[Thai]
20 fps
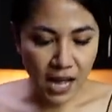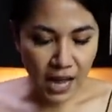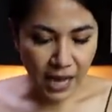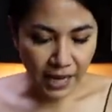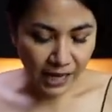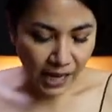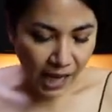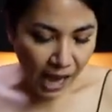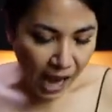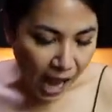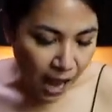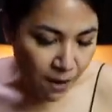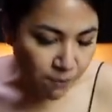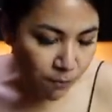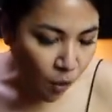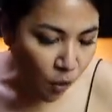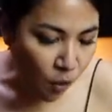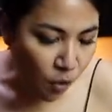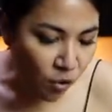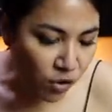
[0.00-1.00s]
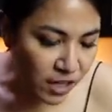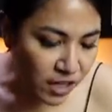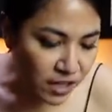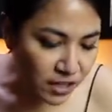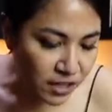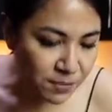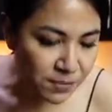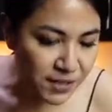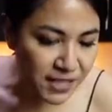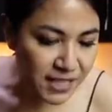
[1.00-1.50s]
ไอ้ขาปูเนี่ย
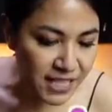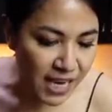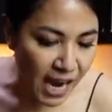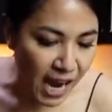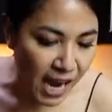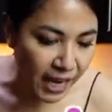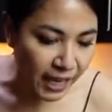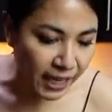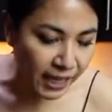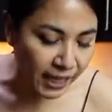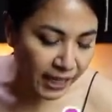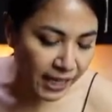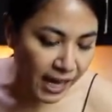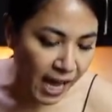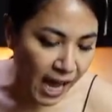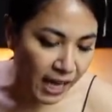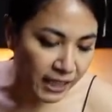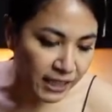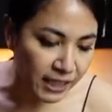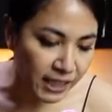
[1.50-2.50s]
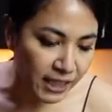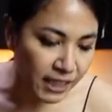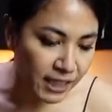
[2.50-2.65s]
ที่มันใหญ่ขนาดนี้